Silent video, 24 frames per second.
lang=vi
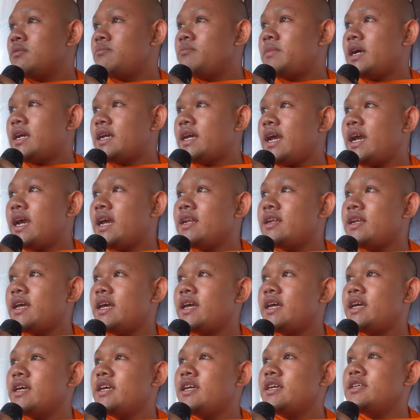Bà ca
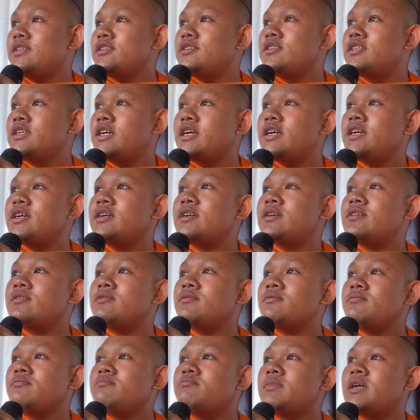na dưỡng
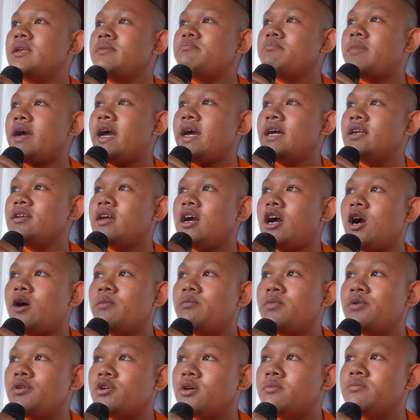Mình ban ọc
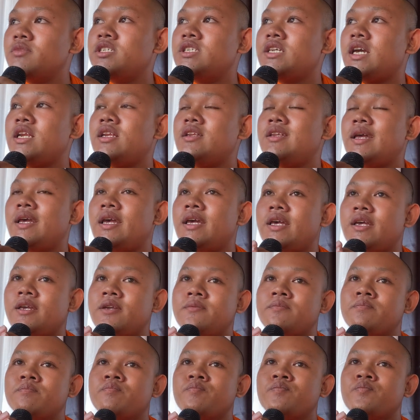rôm chất đấy
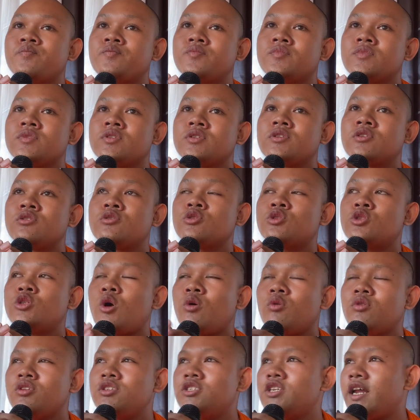
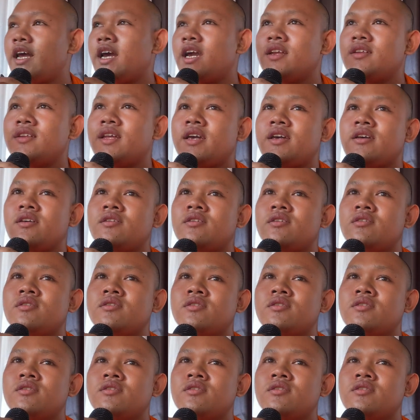Tục tràn á